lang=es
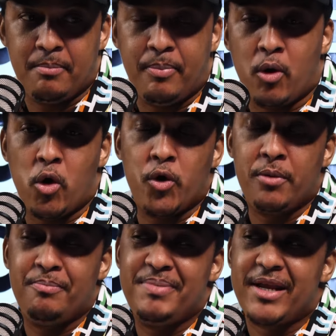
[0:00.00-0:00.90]

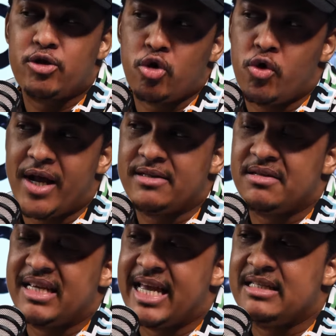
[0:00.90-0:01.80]
por personas
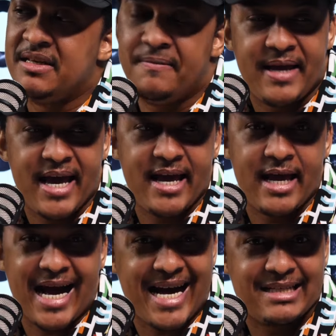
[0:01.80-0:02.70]
que si
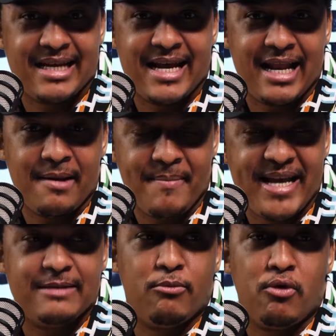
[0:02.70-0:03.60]
bien hacen el
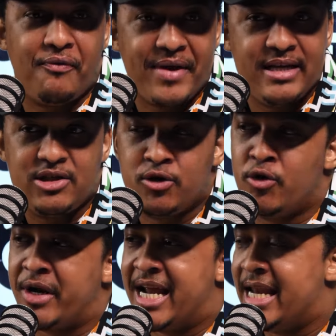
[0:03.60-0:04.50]
mismo
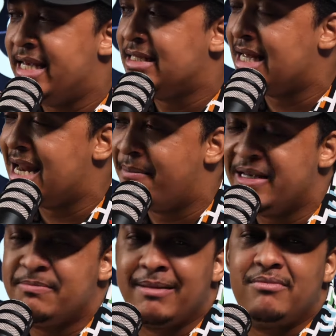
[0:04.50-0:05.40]
oficio, realizan la
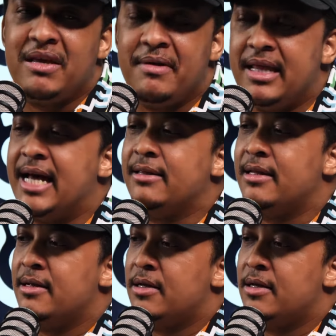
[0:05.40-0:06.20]
misma actividad,